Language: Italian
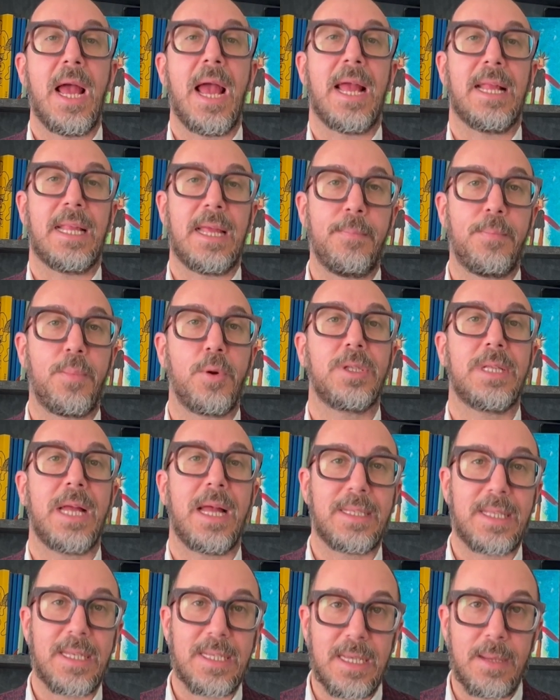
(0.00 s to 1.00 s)
ed è
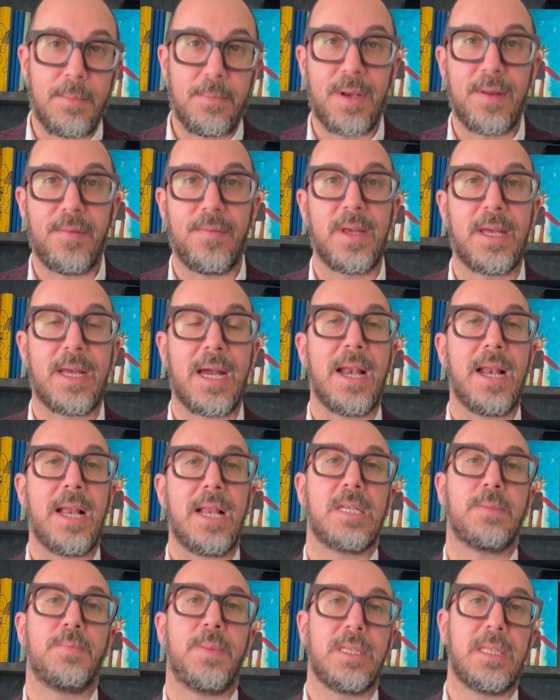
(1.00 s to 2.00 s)
importante semplificare gli
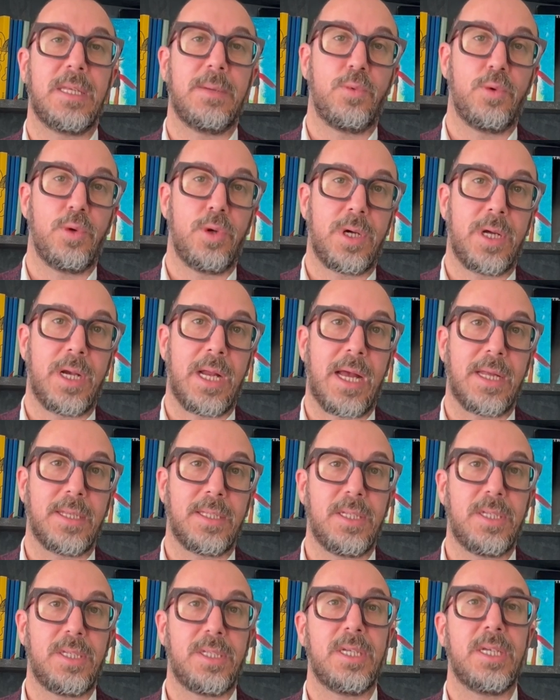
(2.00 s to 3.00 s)
aspetti
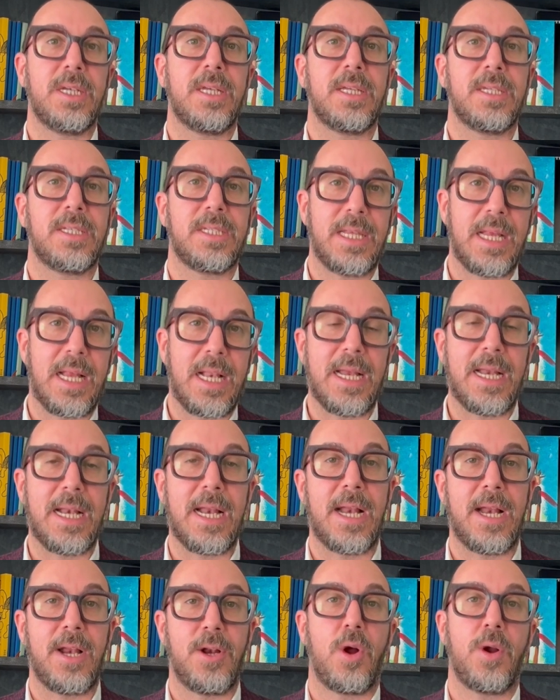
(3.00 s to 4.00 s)
burocratici,
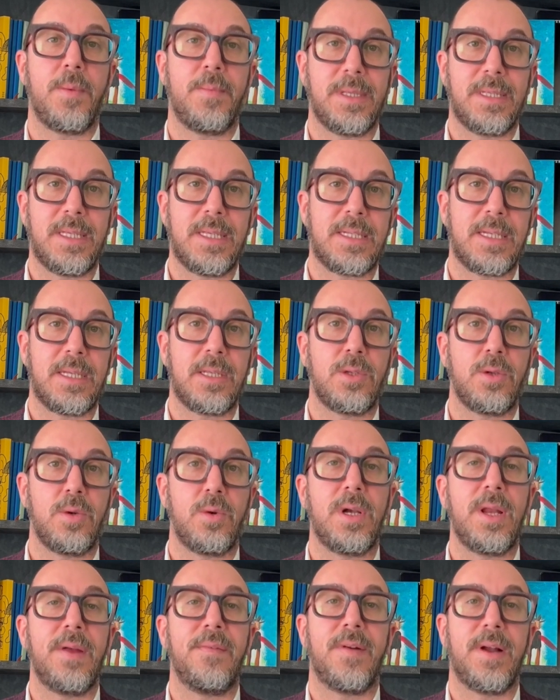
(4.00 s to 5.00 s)
snellire le norme di
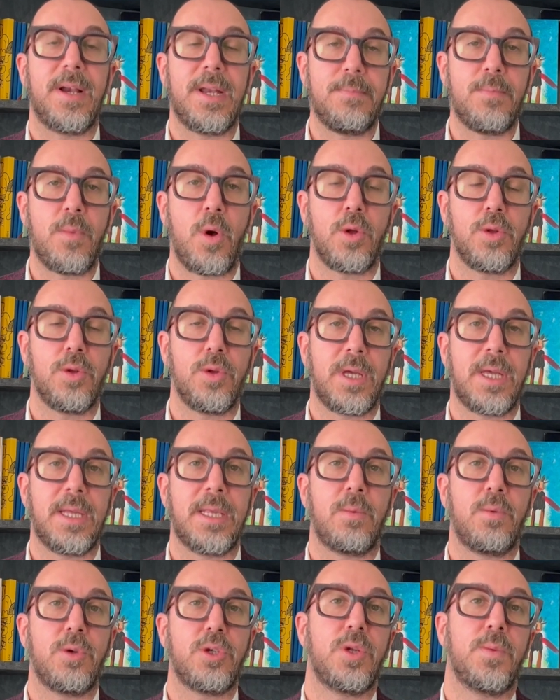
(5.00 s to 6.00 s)
settore e fare in modo che
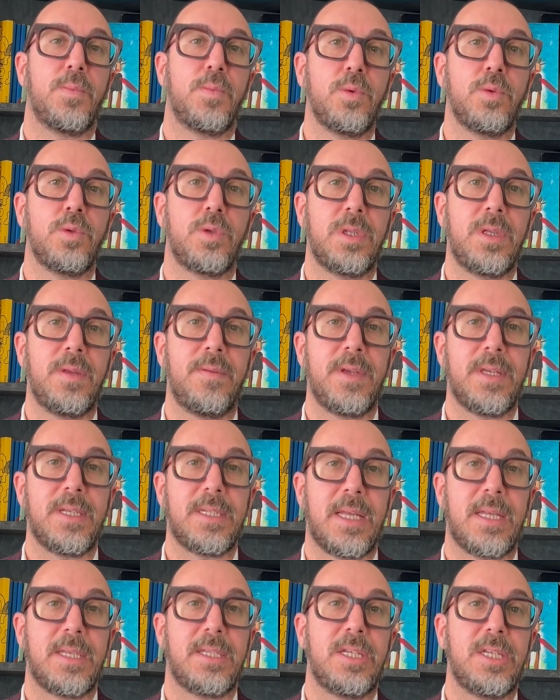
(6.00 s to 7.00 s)
da questo punto di
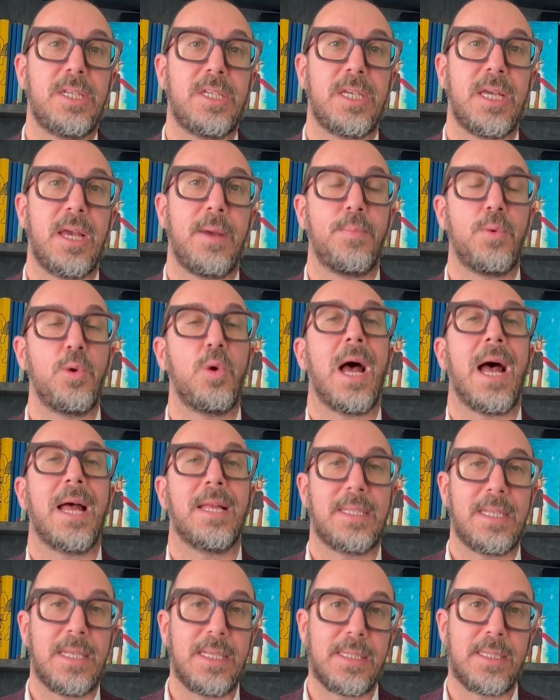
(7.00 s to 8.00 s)
vista ci sia più
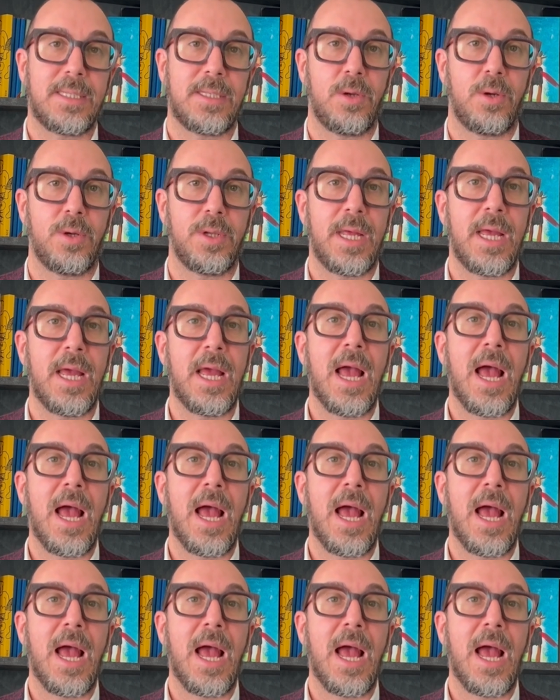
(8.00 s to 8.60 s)
attenzione